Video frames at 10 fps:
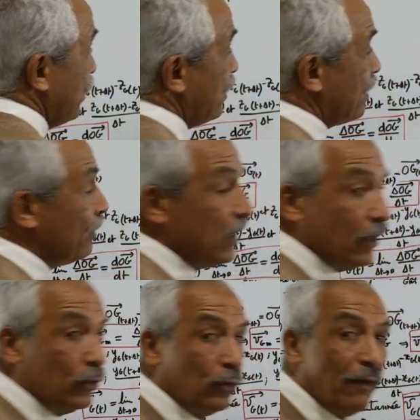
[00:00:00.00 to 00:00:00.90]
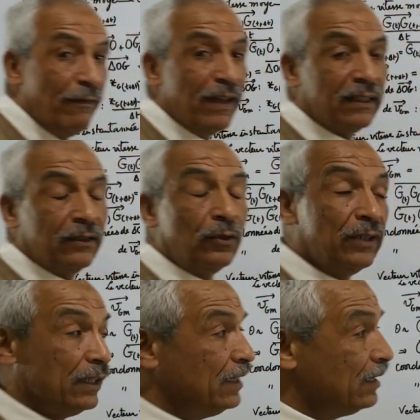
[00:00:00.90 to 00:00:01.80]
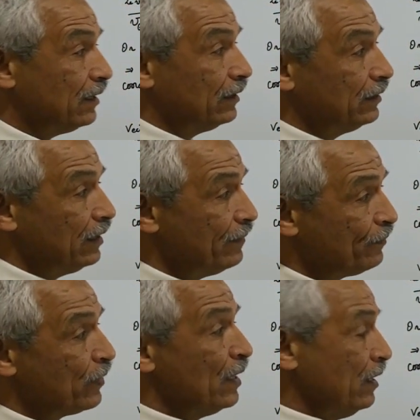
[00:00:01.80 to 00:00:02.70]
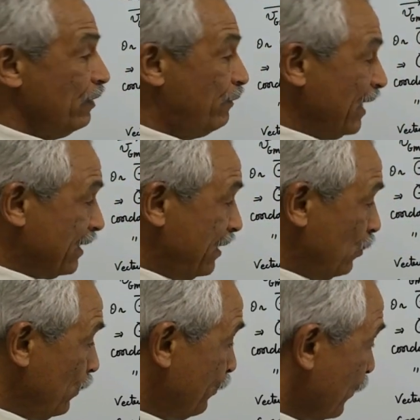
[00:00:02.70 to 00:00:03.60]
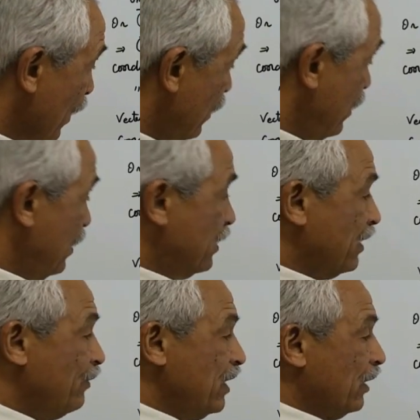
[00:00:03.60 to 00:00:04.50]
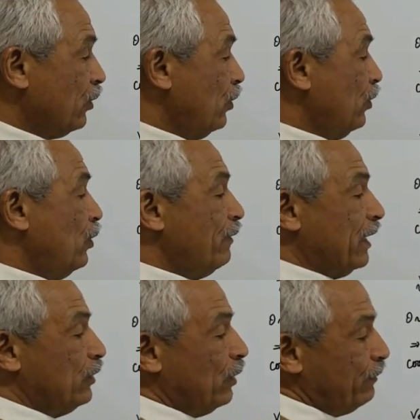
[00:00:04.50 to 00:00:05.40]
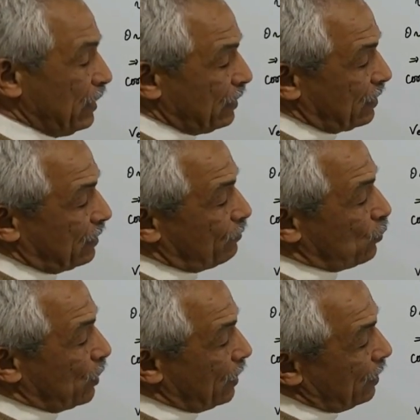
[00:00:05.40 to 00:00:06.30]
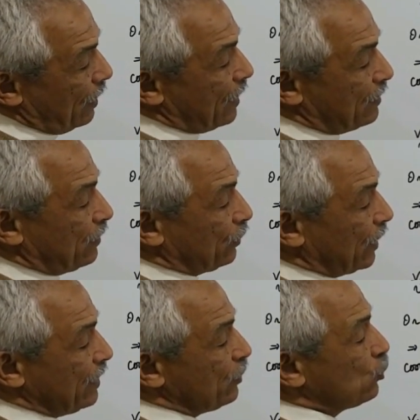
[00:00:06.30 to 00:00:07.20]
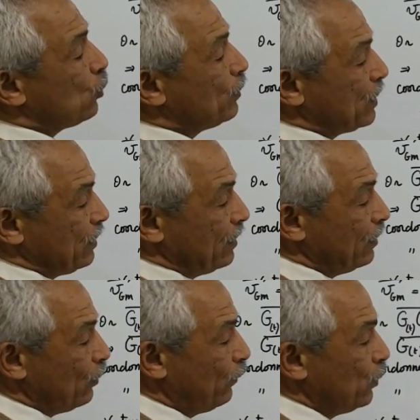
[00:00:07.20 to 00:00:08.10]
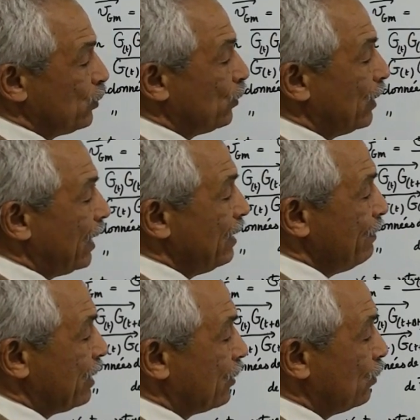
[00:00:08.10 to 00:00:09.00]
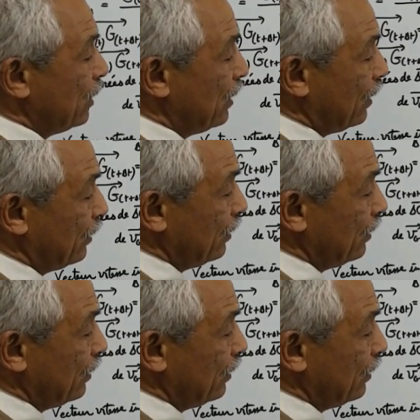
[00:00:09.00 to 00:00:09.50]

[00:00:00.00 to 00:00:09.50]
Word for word: t. Ça veut dire on doit faire tendre delta t vers 0. Ça veut dire que le vecteur vitesse euh, instantanée s'obtient en faisant la limite quand delta